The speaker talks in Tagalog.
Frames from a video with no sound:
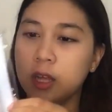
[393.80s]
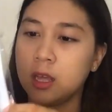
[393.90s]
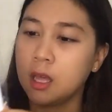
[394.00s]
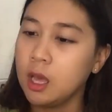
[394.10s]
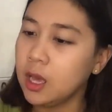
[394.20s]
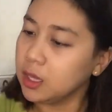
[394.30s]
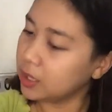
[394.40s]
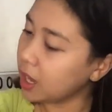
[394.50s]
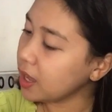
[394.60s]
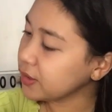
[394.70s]
na.
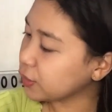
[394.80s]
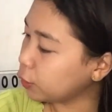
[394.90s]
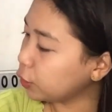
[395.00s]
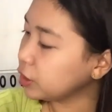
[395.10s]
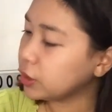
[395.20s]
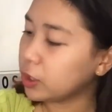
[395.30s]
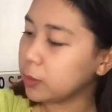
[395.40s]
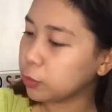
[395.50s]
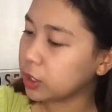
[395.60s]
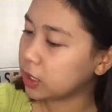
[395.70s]
Kaso, hindi ko
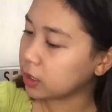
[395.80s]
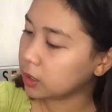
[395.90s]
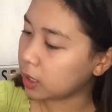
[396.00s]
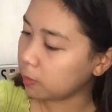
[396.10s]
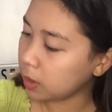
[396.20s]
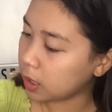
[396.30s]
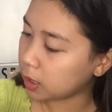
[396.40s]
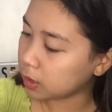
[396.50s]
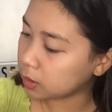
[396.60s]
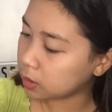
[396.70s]
alam kung ilan ang
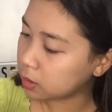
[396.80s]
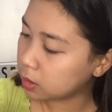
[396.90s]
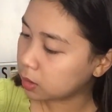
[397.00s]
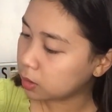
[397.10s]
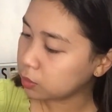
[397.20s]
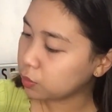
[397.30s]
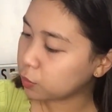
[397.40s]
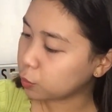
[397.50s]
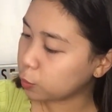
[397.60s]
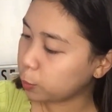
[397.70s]
laman.
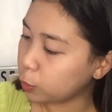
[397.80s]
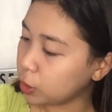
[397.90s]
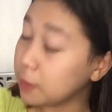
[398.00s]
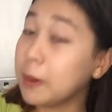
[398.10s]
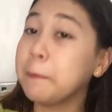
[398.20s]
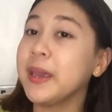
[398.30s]
Diyos ko po, limang